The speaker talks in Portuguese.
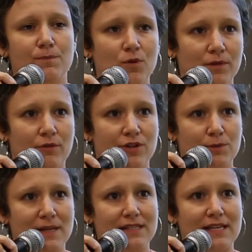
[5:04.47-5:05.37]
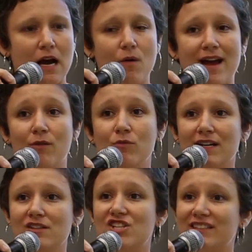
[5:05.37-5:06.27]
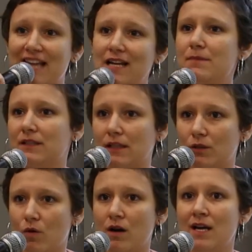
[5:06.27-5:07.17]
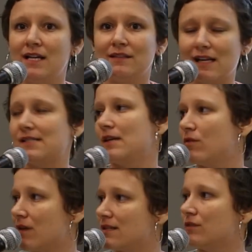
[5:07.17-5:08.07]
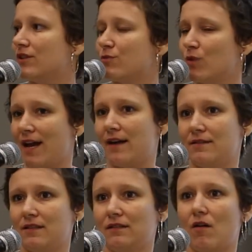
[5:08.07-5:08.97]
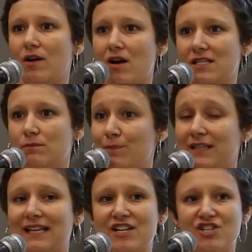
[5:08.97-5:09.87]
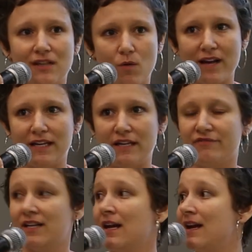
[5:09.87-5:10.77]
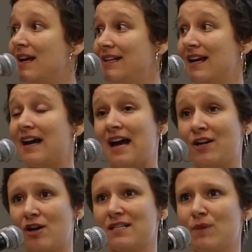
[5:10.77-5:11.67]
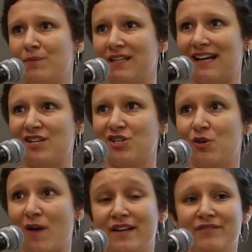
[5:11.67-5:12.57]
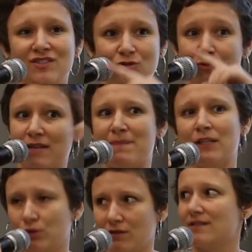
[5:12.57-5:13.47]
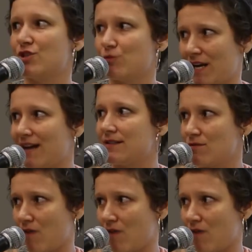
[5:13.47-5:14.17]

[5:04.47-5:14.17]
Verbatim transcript: público em especial é um grande delimitador da circulação das mulheres. Então, a nossa mobilidade não é livre e a, a nossa mobilidade não é livre, não é para todas as mulheres